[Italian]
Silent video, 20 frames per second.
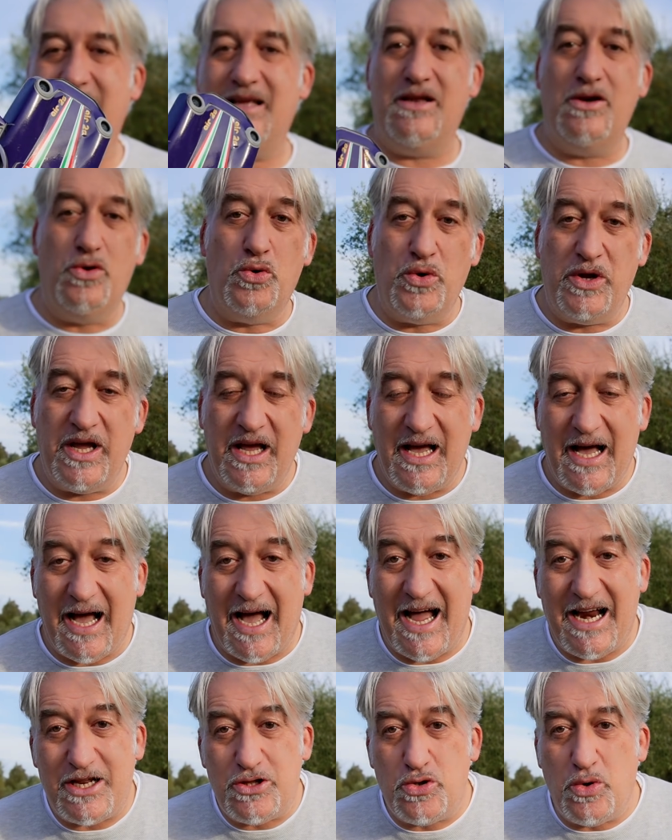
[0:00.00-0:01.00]
lui,
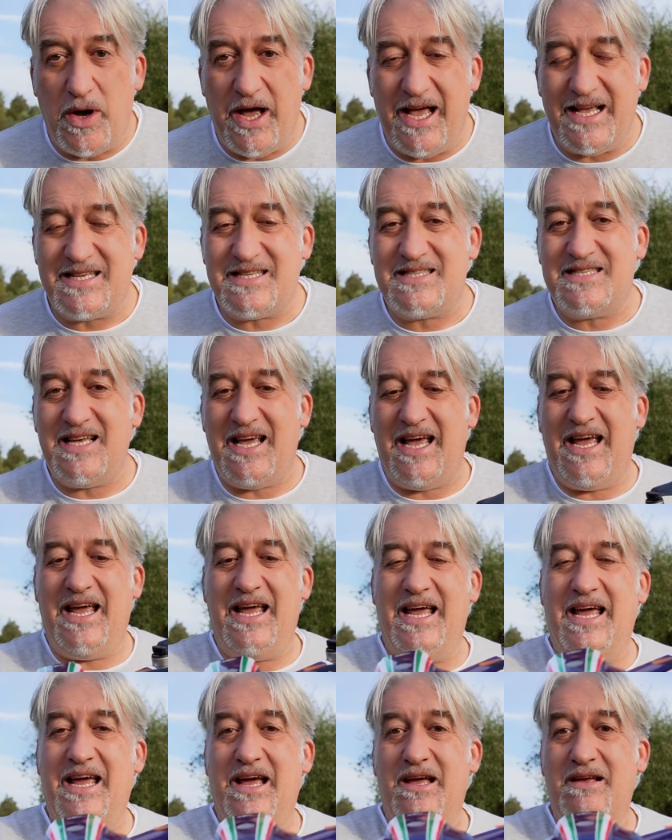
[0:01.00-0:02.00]
Air
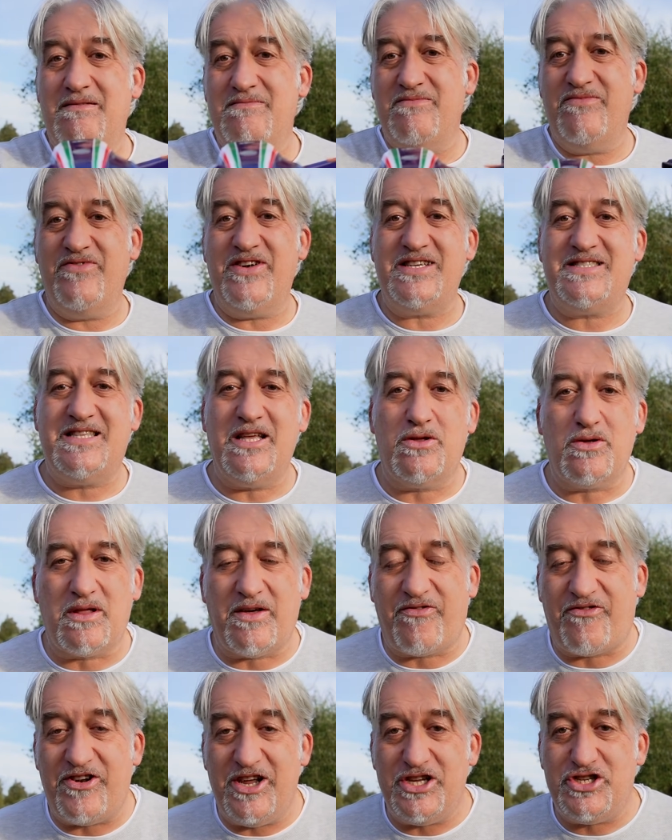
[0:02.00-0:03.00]
2S, vestito da
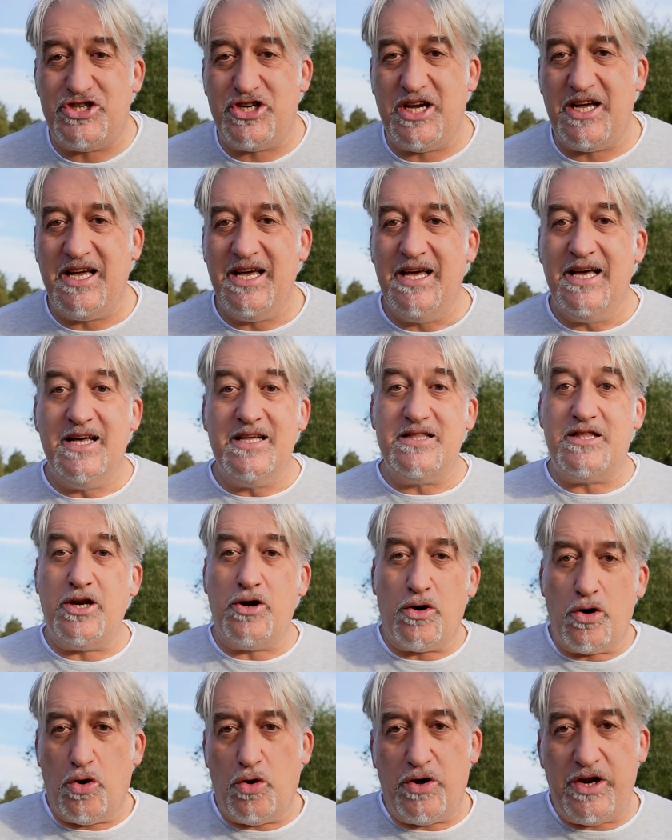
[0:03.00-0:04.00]
frecce
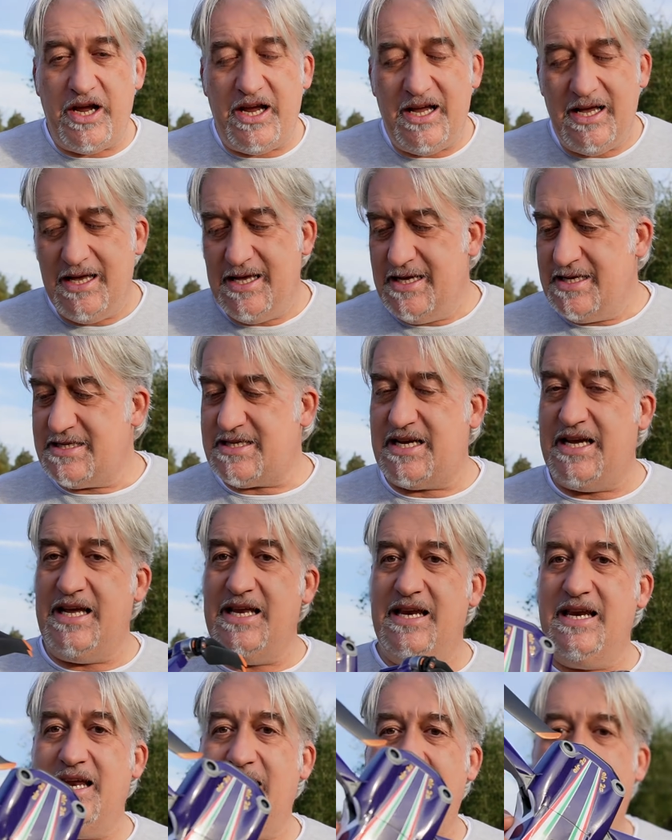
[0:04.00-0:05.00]
tricolori,
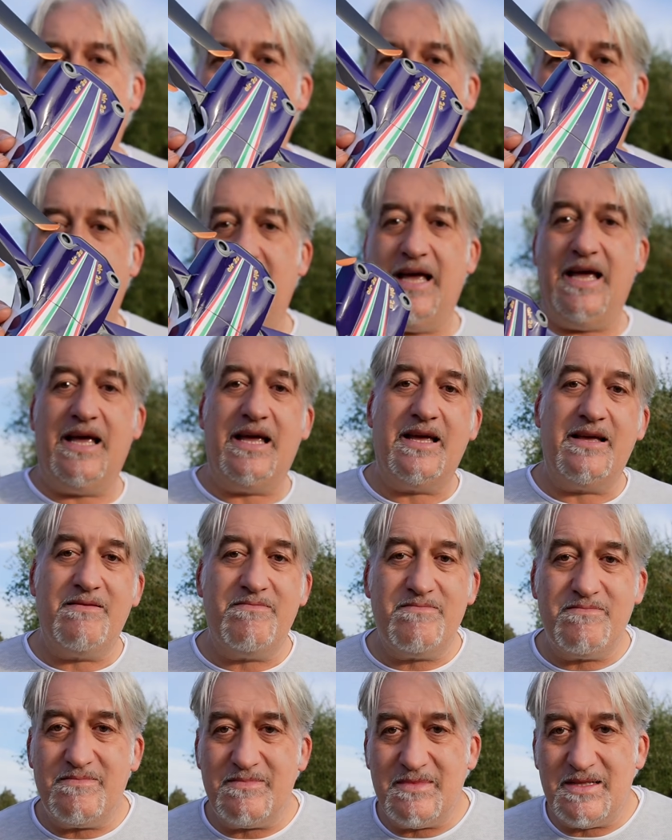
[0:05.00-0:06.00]
skin eh,
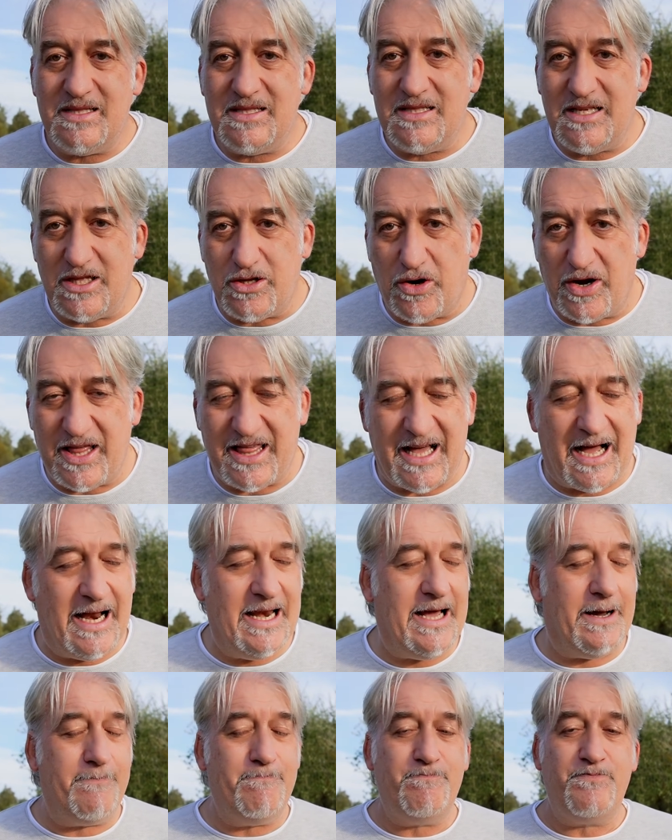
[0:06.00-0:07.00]
di Drone
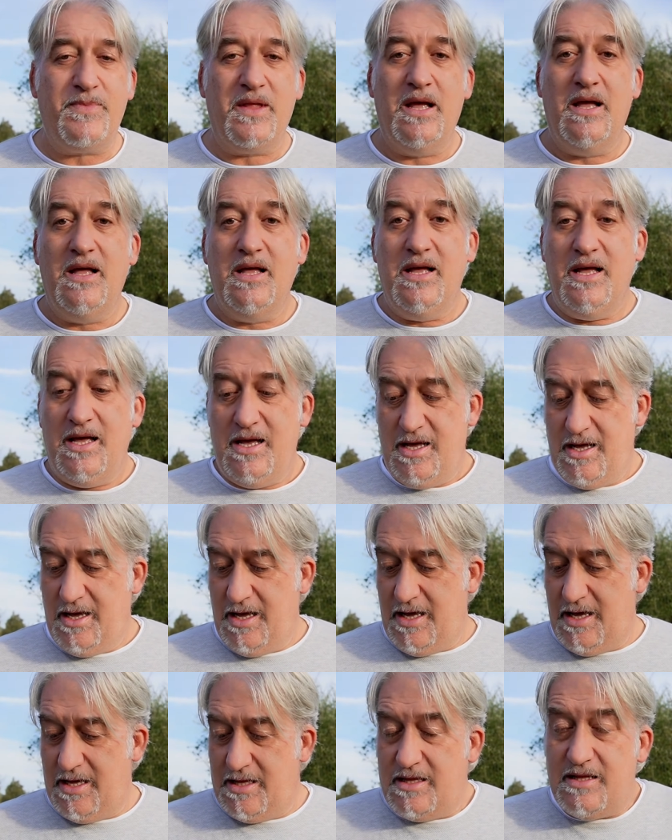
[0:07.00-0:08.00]
Italia.
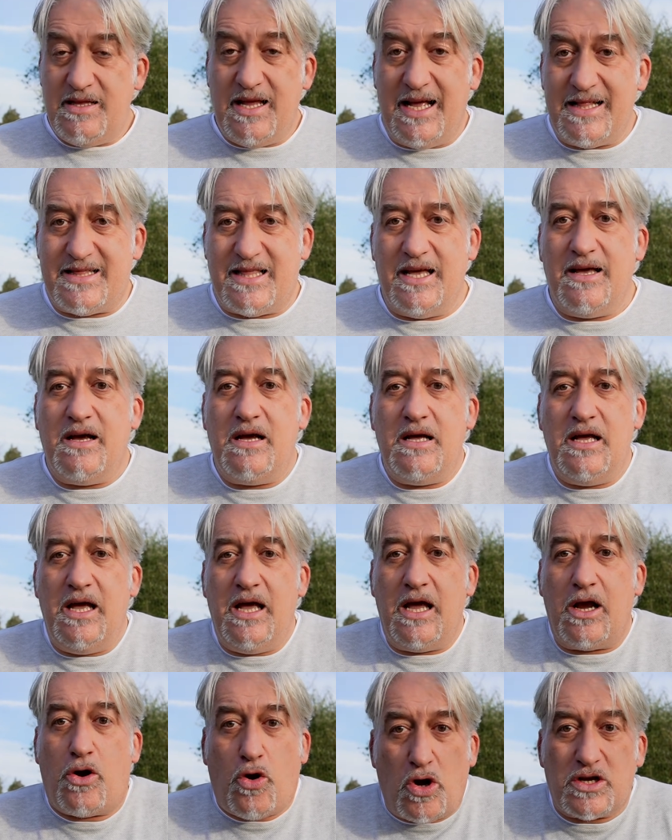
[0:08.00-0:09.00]
Niente,
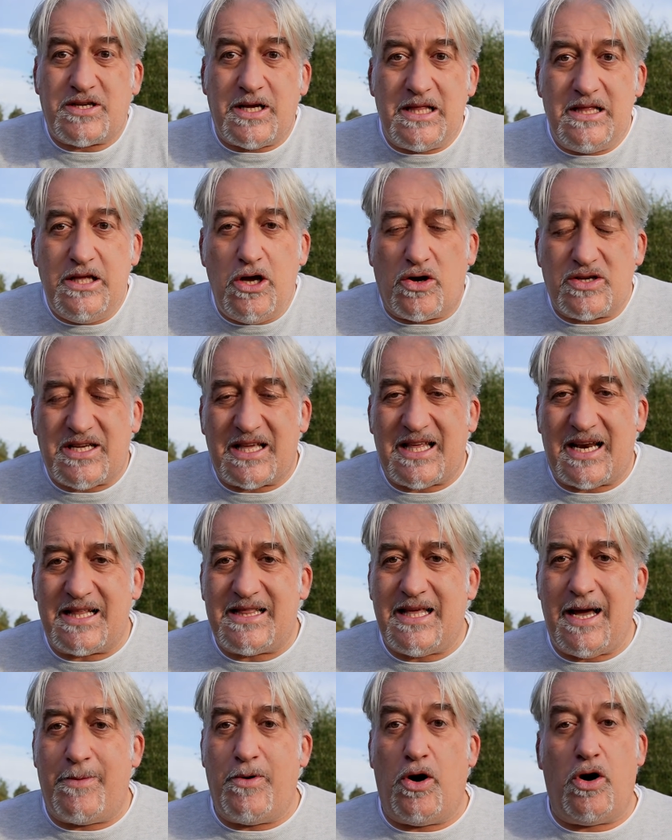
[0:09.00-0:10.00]
eh, cosa, di cosa
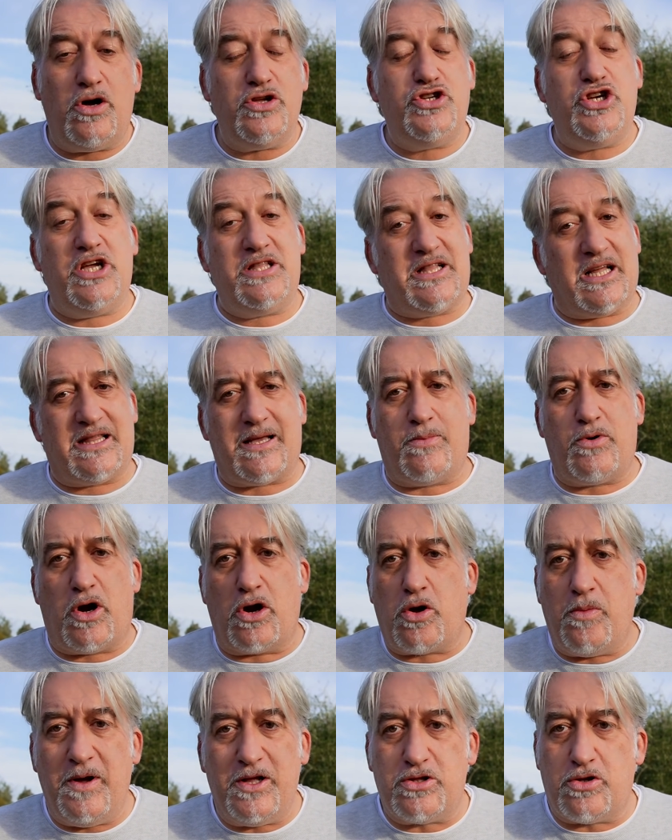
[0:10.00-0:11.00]
trattiamo oggi? Trattiamo un
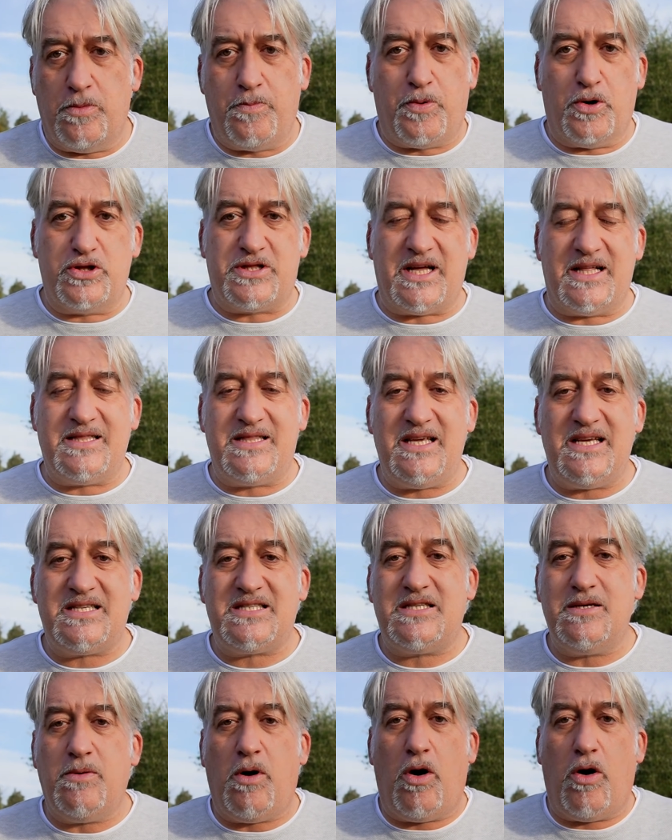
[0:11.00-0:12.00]
argomento
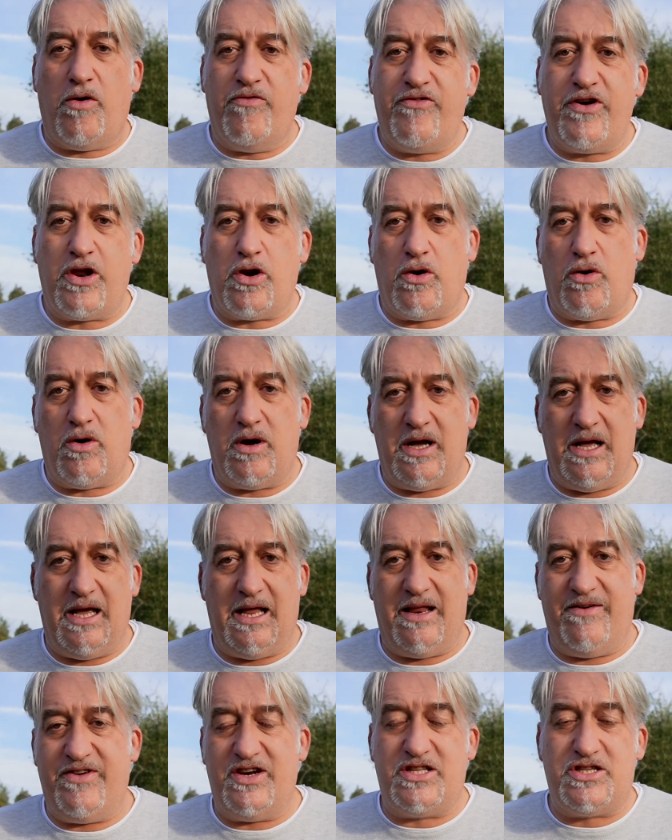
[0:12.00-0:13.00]
importantissimo, ovvero eh,
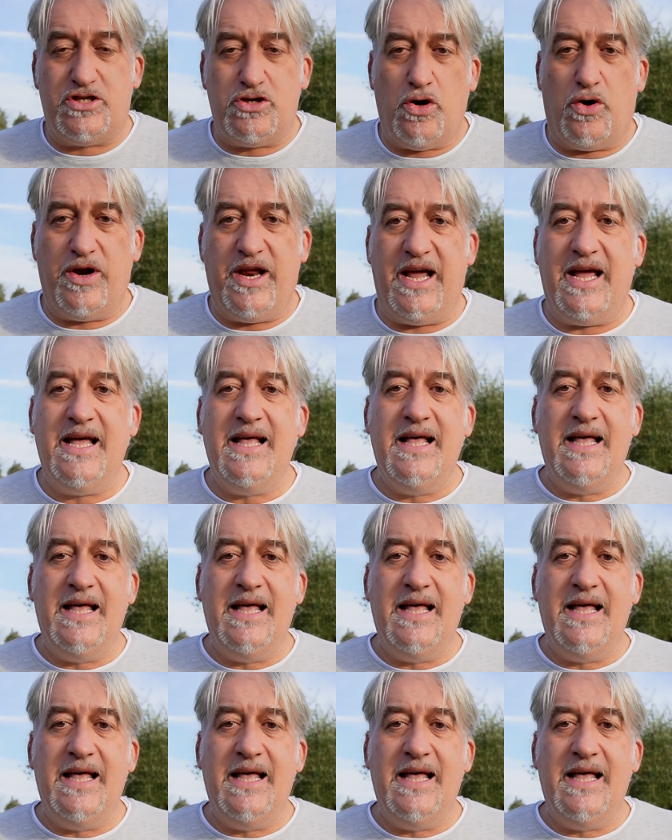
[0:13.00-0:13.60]
la versione